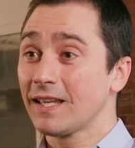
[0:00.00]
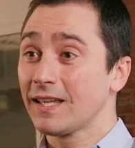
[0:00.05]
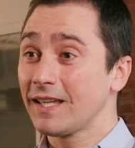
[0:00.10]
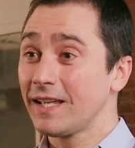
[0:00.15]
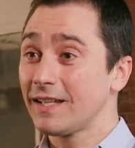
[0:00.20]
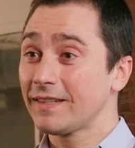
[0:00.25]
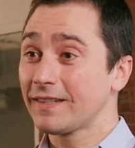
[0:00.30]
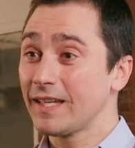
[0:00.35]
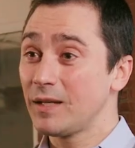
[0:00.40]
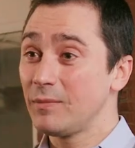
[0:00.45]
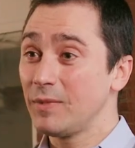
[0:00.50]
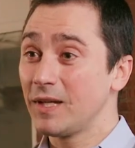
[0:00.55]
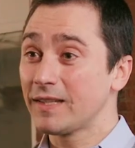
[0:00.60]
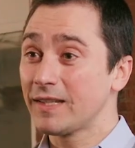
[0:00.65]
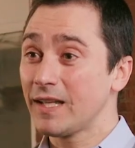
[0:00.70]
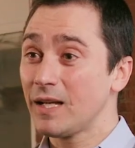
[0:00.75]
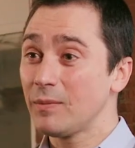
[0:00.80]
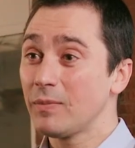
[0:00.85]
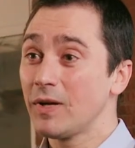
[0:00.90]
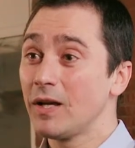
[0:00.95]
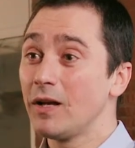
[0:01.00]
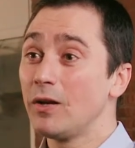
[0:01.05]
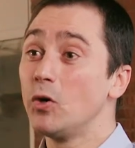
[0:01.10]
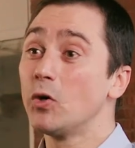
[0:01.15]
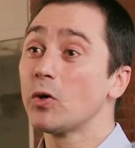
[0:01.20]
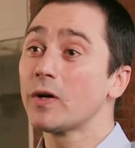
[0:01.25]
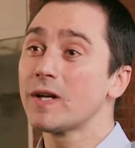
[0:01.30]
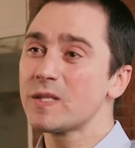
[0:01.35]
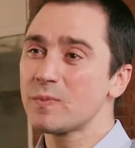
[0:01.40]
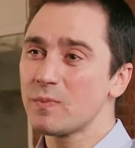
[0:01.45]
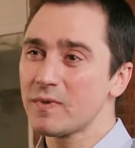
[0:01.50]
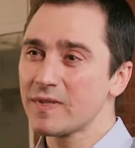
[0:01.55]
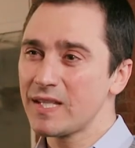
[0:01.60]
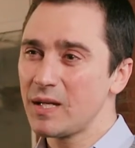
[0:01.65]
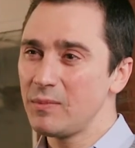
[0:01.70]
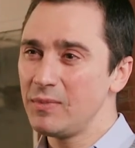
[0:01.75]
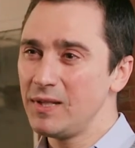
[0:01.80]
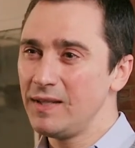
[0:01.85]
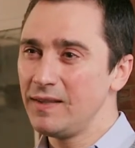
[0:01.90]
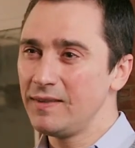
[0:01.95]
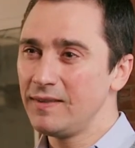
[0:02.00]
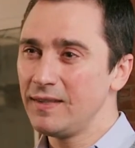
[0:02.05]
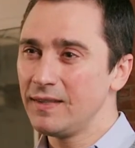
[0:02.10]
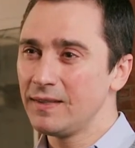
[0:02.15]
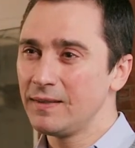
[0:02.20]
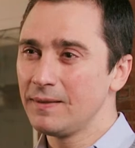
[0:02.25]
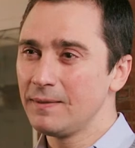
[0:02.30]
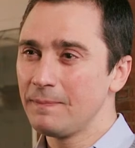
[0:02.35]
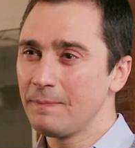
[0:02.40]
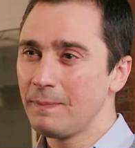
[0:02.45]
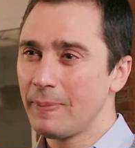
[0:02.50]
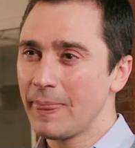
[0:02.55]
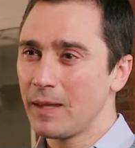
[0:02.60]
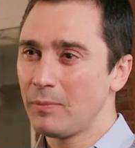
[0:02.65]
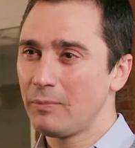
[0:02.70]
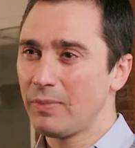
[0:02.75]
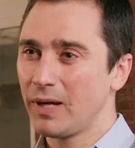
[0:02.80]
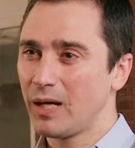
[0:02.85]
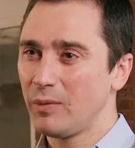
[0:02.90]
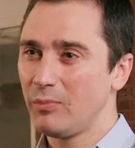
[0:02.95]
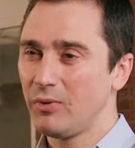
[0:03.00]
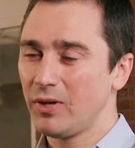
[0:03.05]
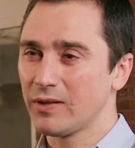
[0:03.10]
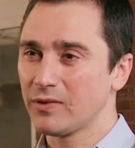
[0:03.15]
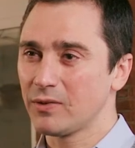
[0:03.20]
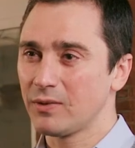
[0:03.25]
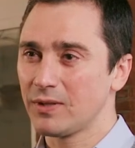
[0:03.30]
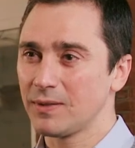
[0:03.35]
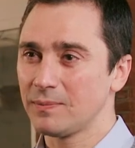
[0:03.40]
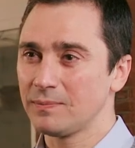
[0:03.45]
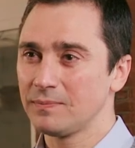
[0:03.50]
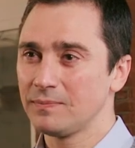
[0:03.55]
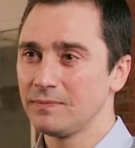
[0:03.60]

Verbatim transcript: Quatrième étape, le responsabiliser par rapport à cela.